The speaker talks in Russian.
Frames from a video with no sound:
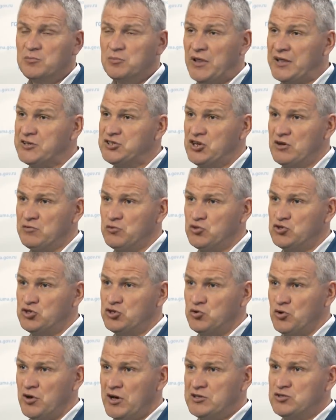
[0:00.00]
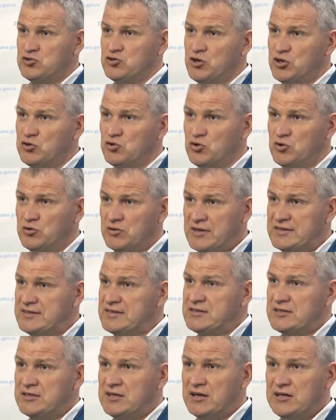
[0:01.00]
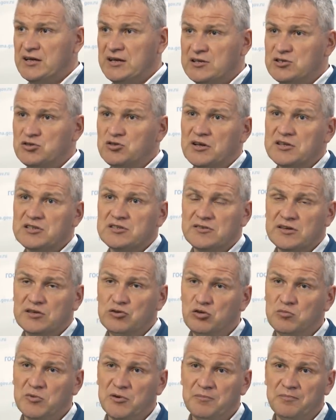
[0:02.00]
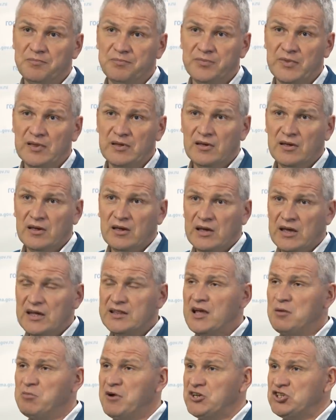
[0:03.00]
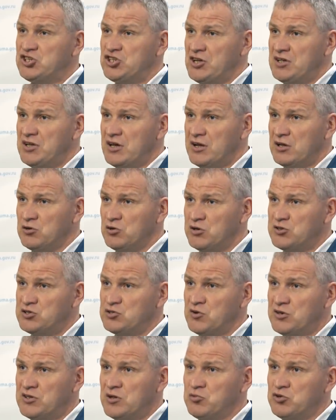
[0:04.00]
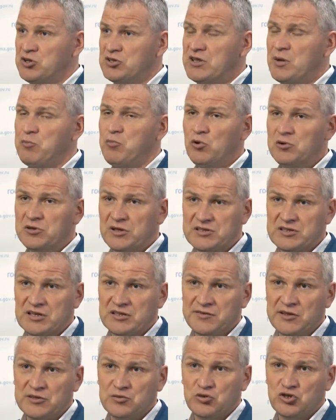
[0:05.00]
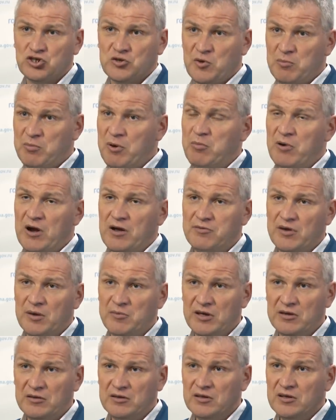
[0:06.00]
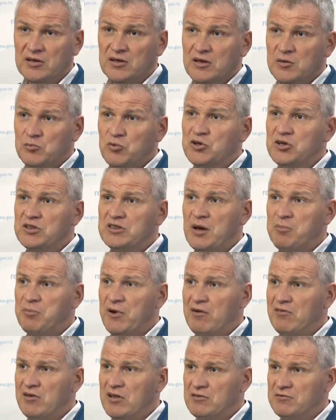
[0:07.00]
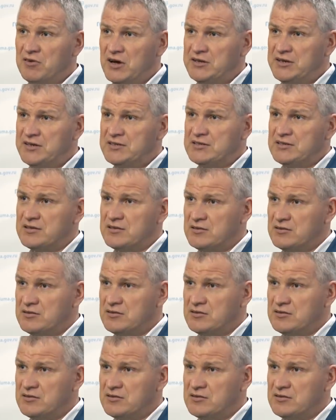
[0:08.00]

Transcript: плачевную ситуацию эту на заседании Государственной Думы. И это обращение, которое сегодня будет дополнено соответствующими поправками, будет направлено в адрес